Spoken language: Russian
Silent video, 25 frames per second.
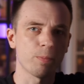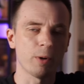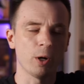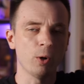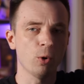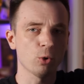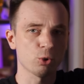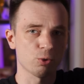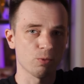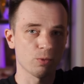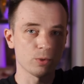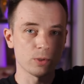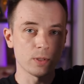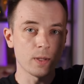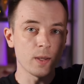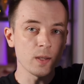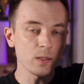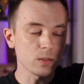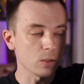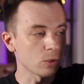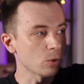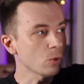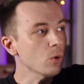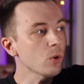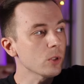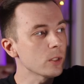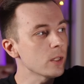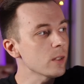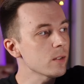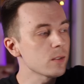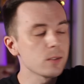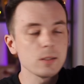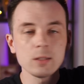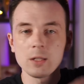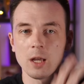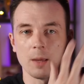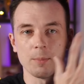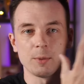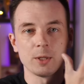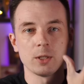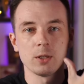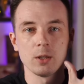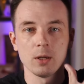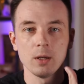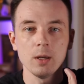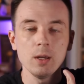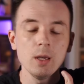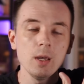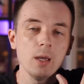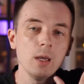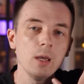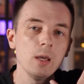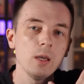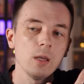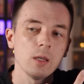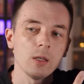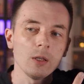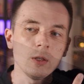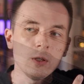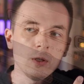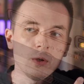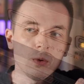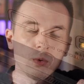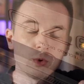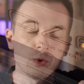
похожа вот на это, но есть динамики. И